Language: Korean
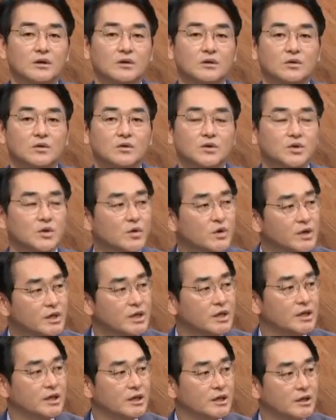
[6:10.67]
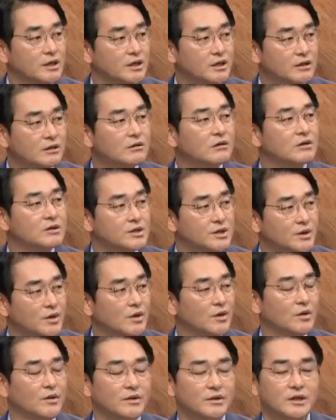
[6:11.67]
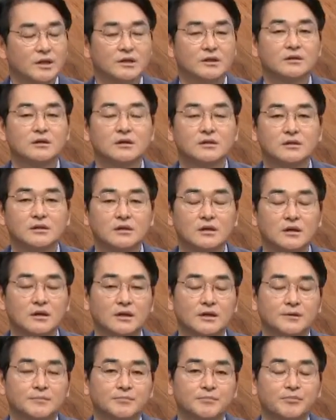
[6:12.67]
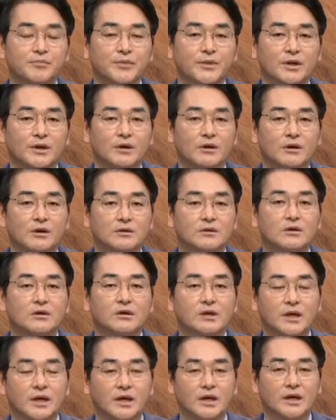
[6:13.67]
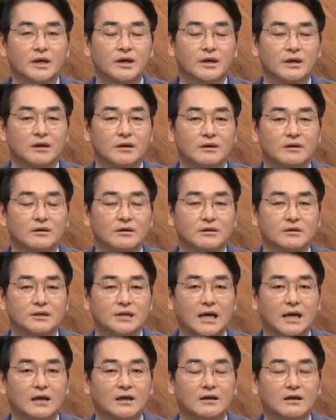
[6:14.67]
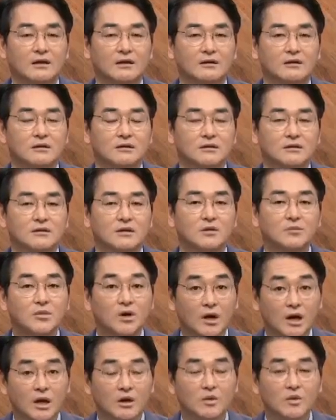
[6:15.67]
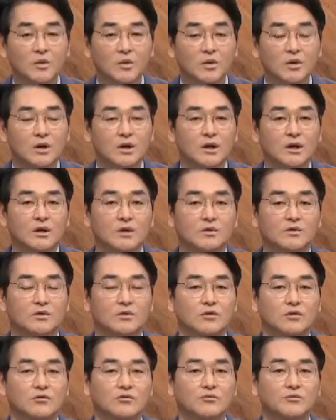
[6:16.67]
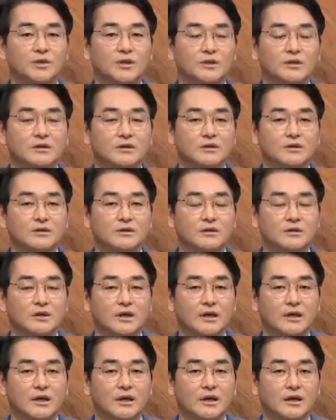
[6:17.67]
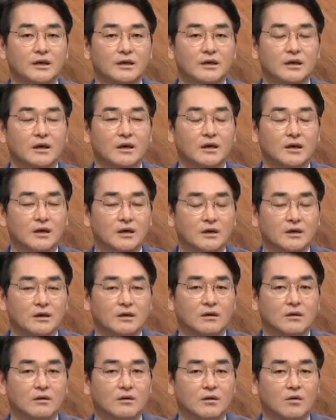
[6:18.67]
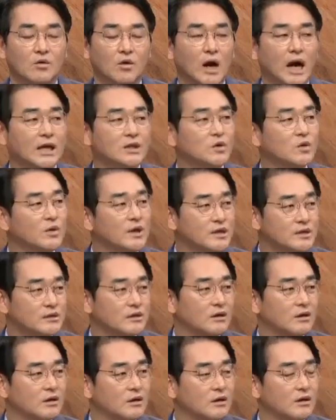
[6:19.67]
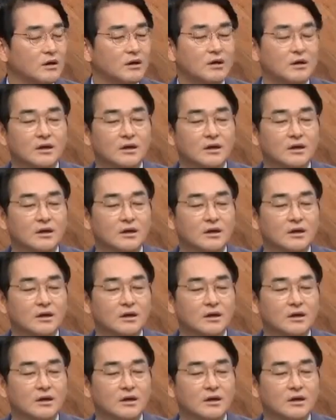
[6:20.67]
또 쇼잉이 있는 거지요. 근데 그것을 어떻게 잘 설명하고 또 국민들에게 이게 어, 과도해서